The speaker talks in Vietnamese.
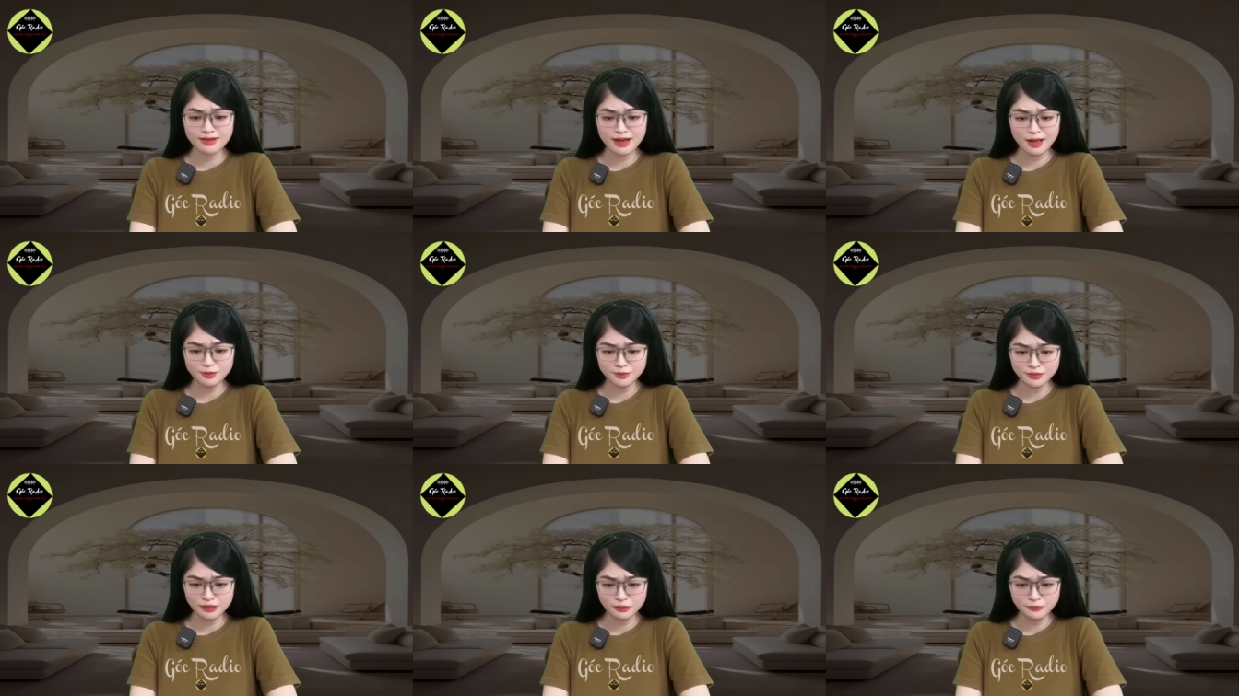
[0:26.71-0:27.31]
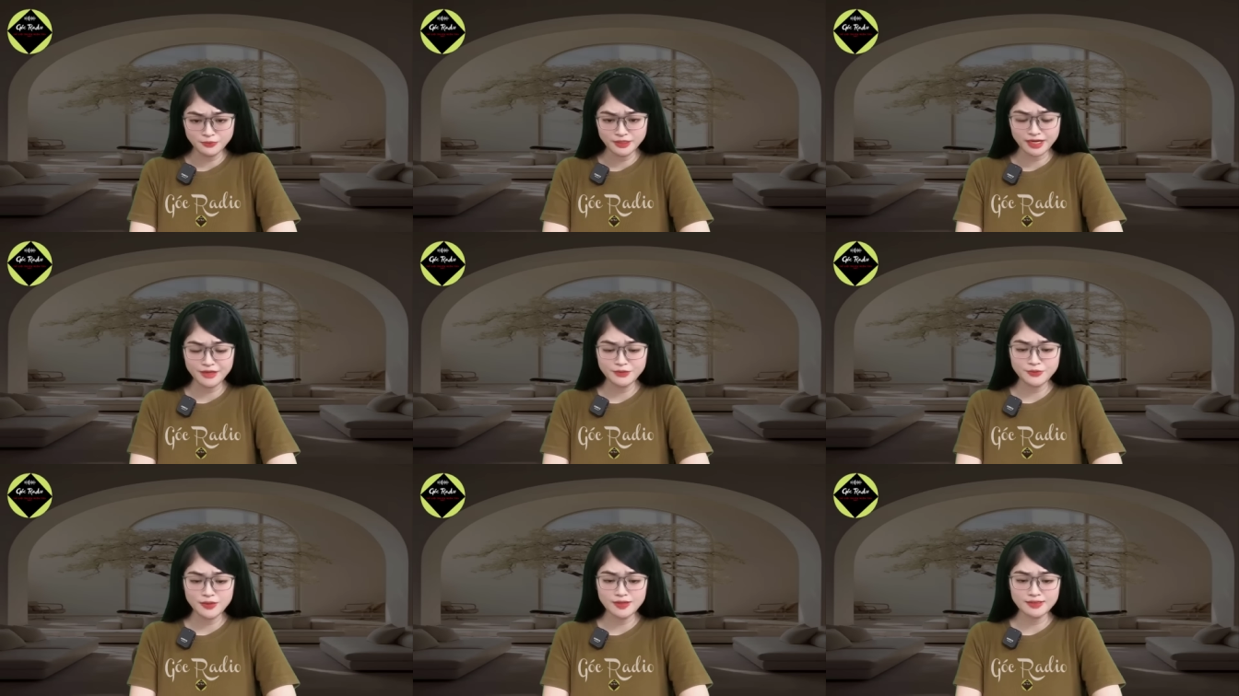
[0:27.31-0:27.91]
đang công
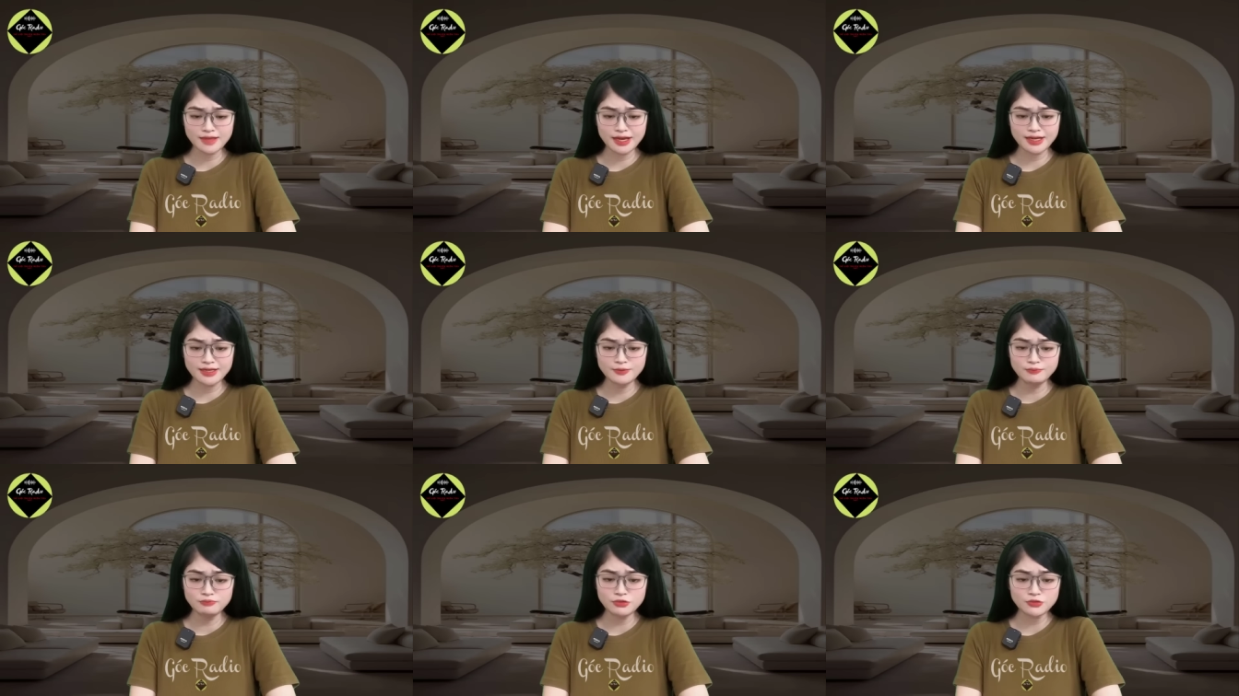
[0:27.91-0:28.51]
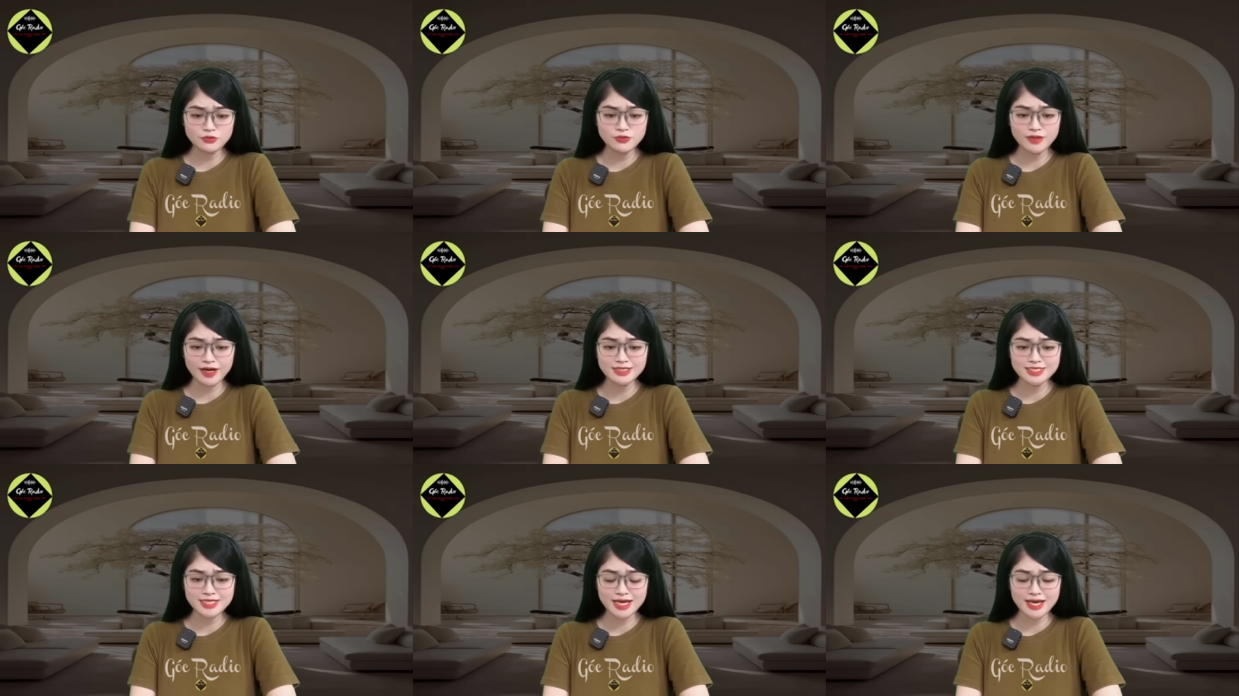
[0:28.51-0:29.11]
khai khoác tay một cô
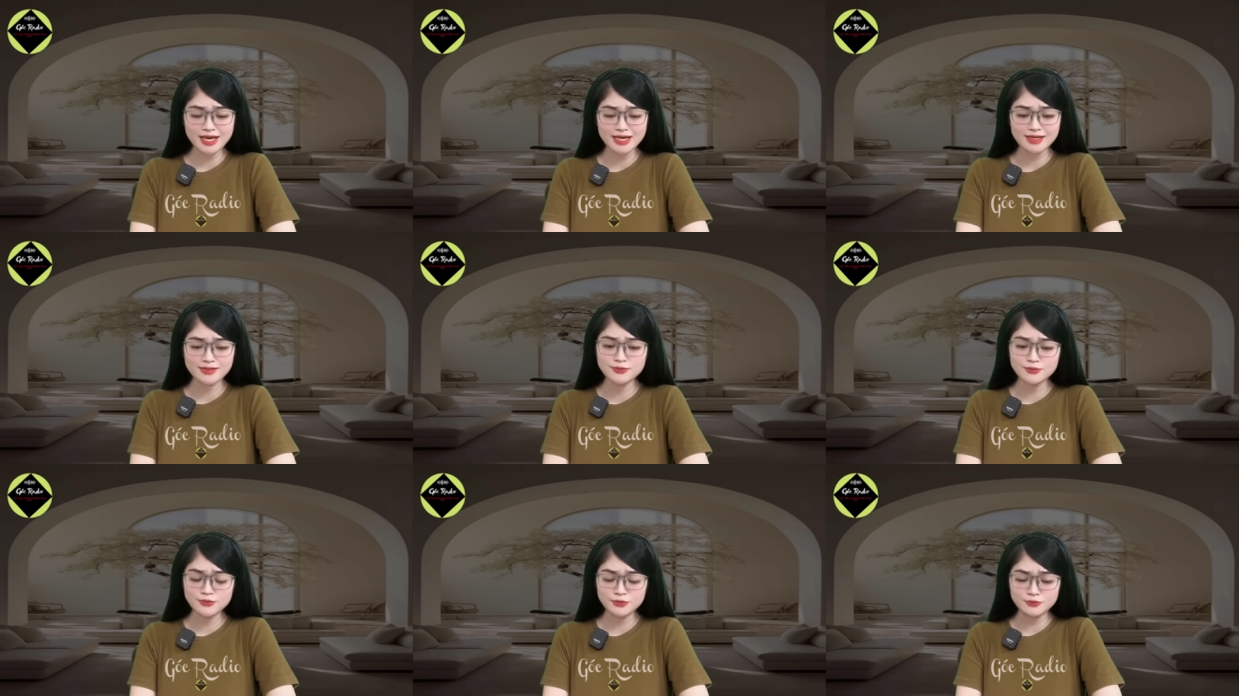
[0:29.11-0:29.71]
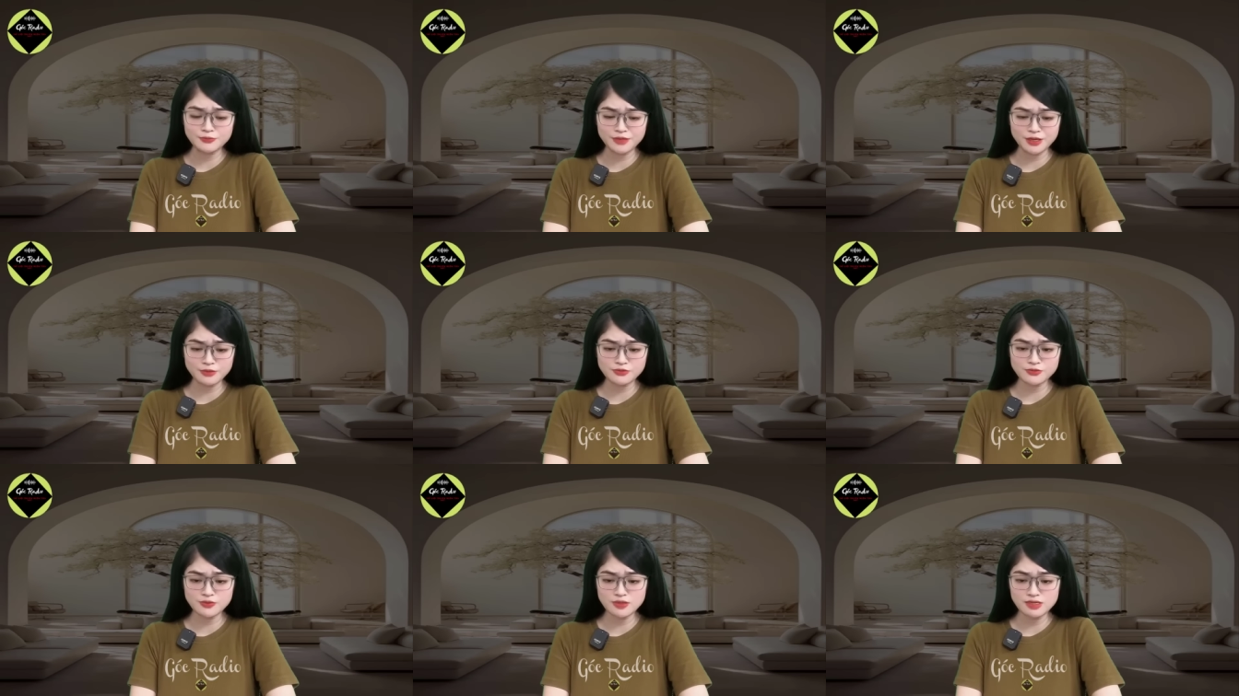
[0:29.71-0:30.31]
gái trẻ cùng
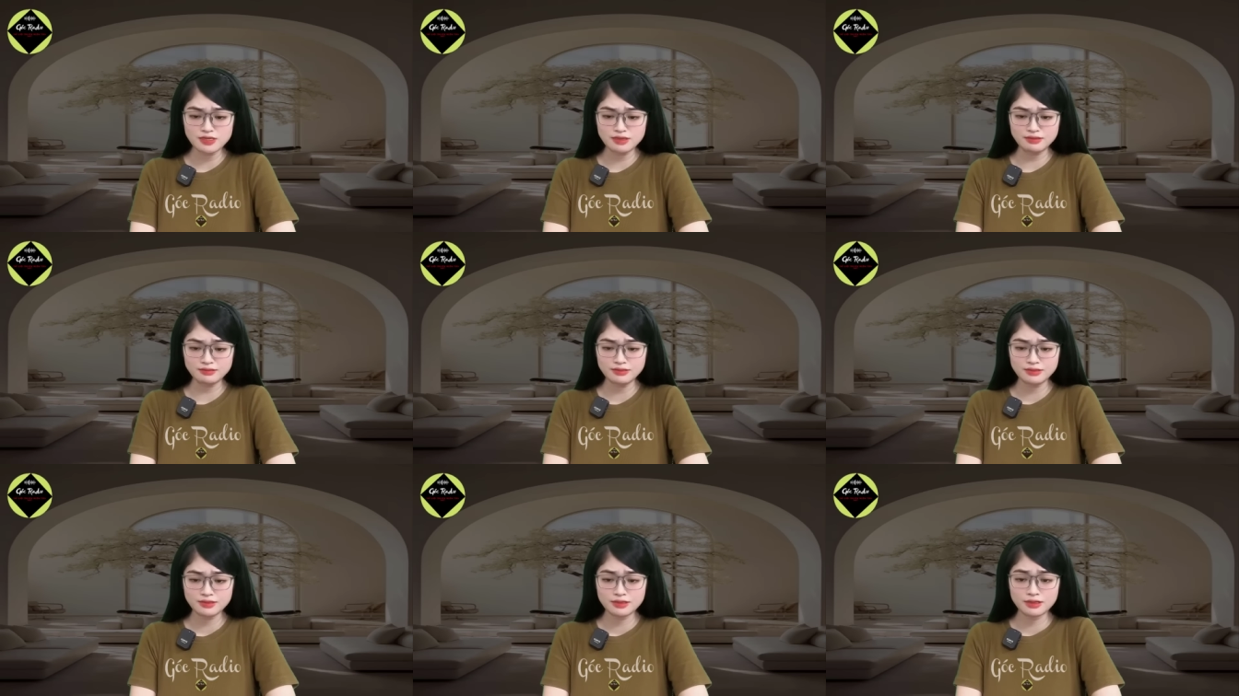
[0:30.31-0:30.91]
nhau xuất hiện.